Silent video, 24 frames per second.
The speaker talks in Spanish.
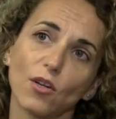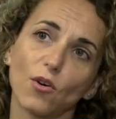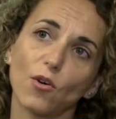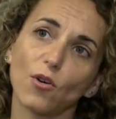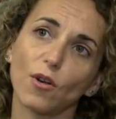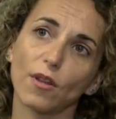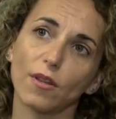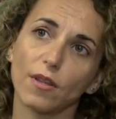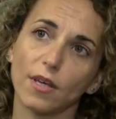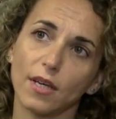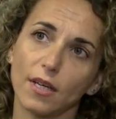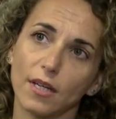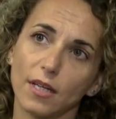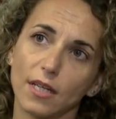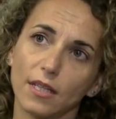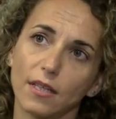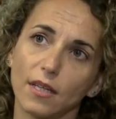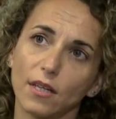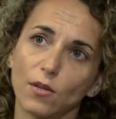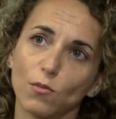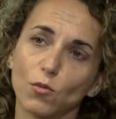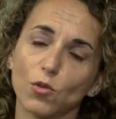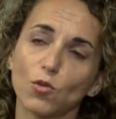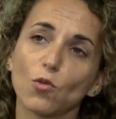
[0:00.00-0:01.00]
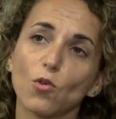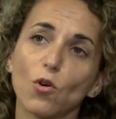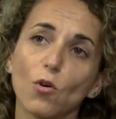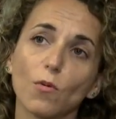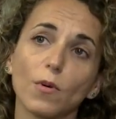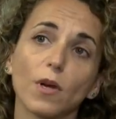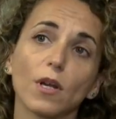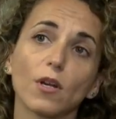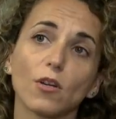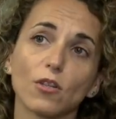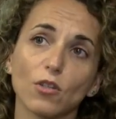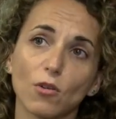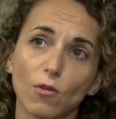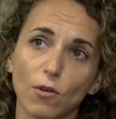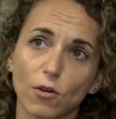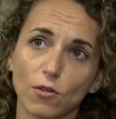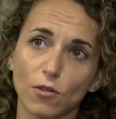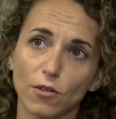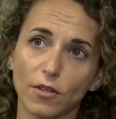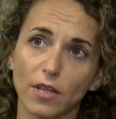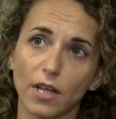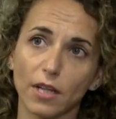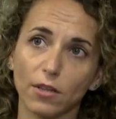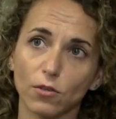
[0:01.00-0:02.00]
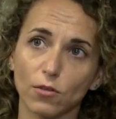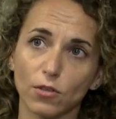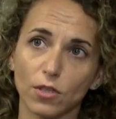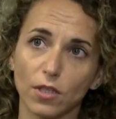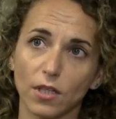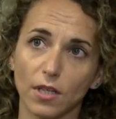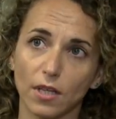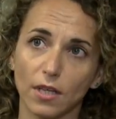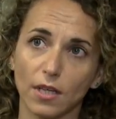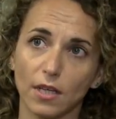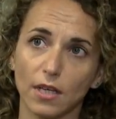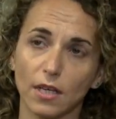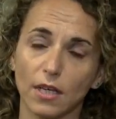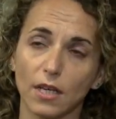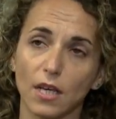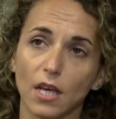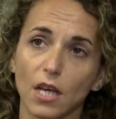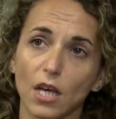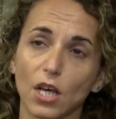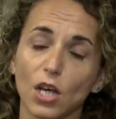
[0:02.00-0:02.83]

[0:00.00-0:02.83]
orden y tenemos un gobierno sobre los datos que